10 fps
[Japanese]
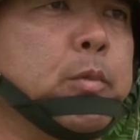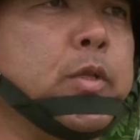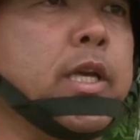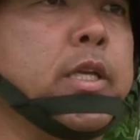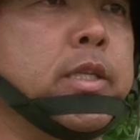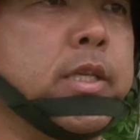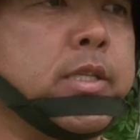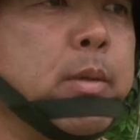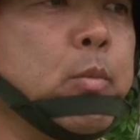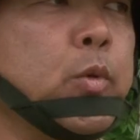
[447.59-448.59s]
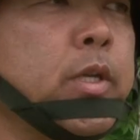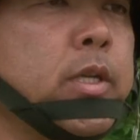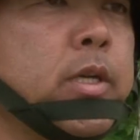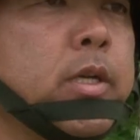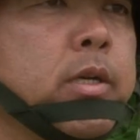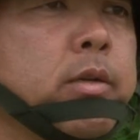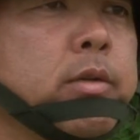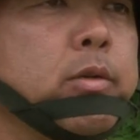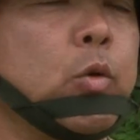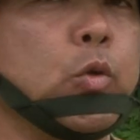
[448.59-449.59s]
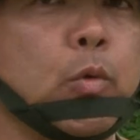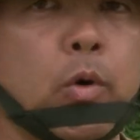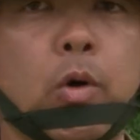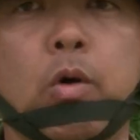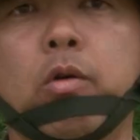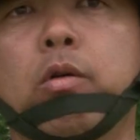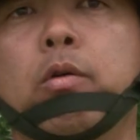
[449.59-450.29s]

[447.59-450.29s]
部隊に行って専門的なことを